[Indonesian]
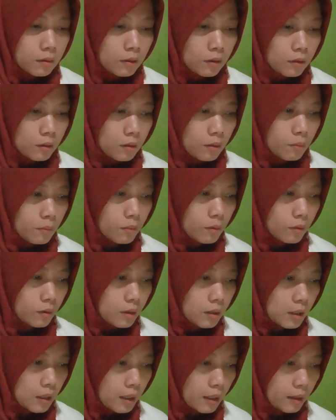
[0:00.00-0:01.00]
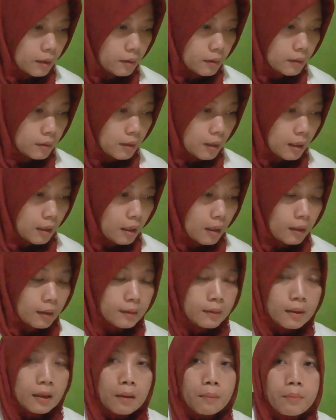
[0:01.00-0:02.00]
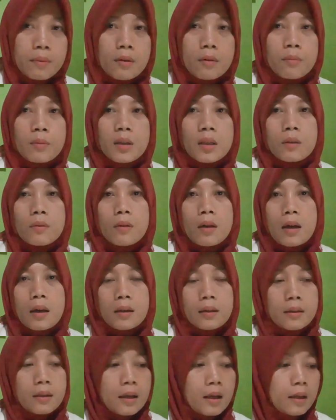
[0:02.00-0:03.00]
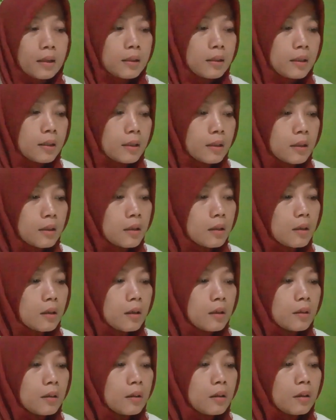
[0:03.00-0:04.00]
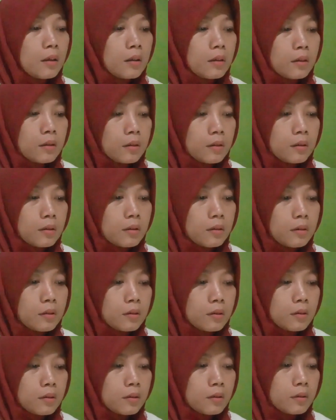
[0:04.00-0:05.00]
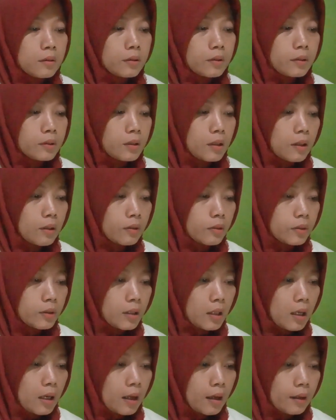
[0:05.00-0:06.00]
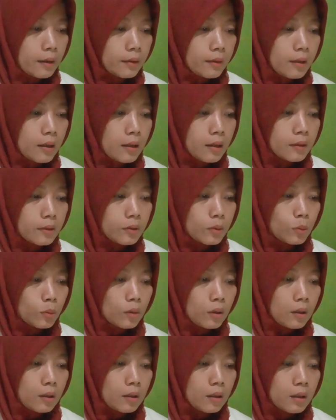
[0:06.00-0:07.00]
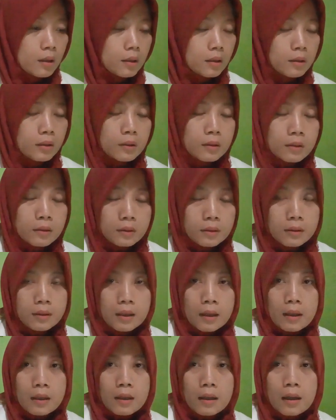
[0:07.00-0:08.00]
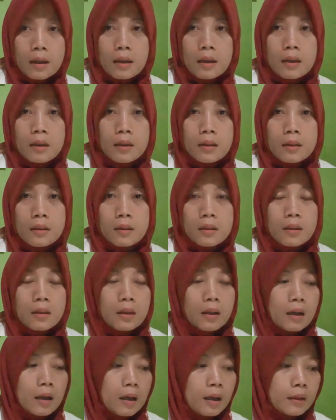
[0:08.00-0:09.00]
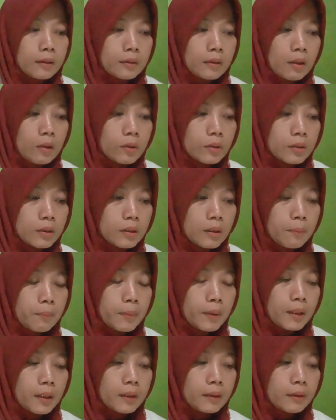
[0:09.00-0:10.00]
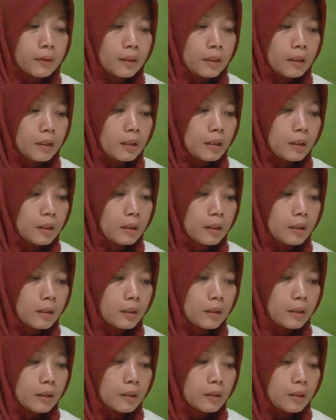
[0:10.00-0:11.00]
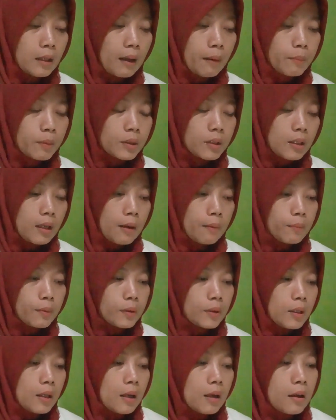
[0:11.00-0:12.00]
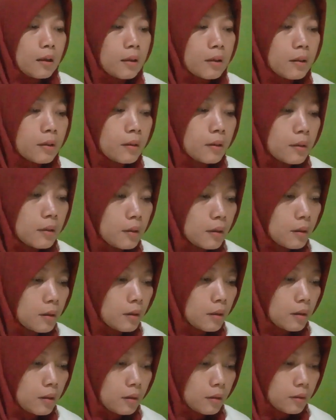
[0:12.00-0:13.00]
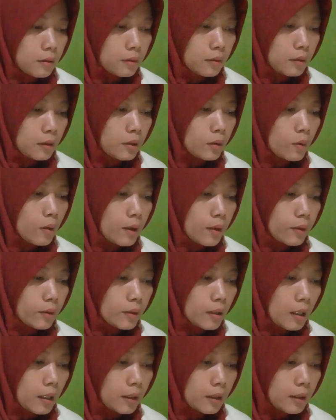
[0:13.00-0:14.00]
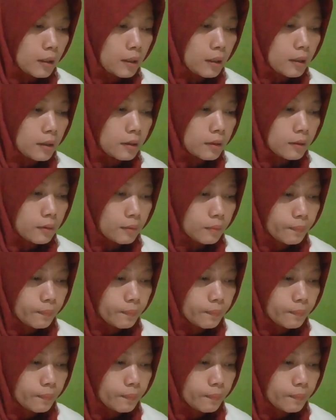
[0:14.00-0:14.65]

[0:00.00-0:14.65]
terus kemudian darah kental belum keluar nah ini uh, seharusnya ada surat eh, darah atau seperti selaput-selaput ya uh, itu harus ada